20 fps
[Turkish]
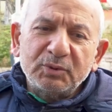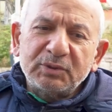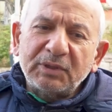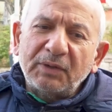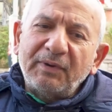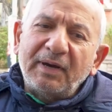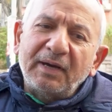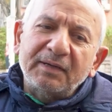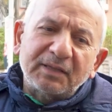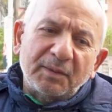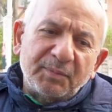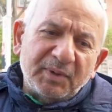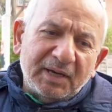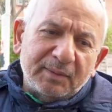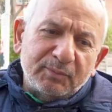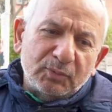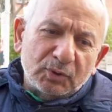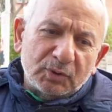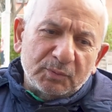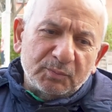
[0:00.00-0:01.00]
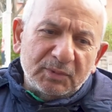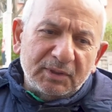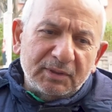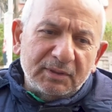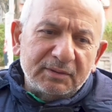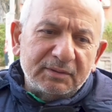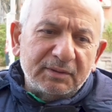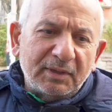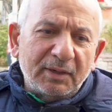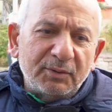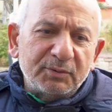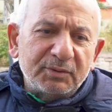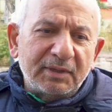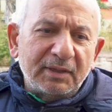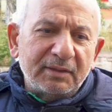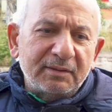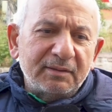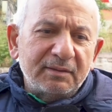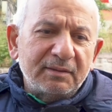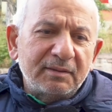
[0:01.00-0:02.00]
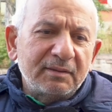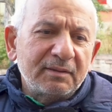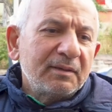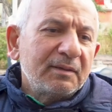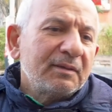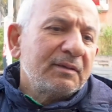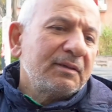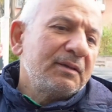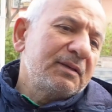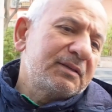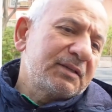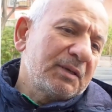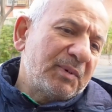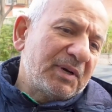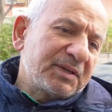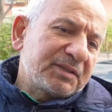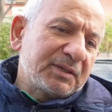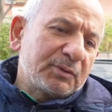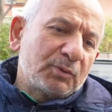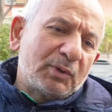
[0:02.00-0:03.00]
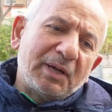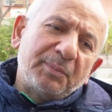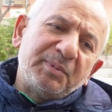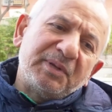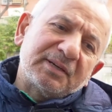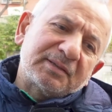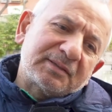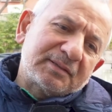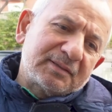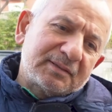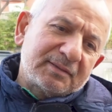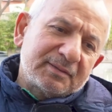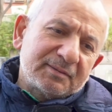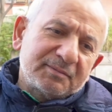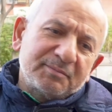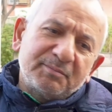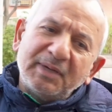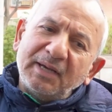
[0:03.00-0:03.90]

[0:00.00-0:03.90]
Mustafa Ak'ı da beğenmiyordum e, daha önceden. E, ilçe başkanı olabilir.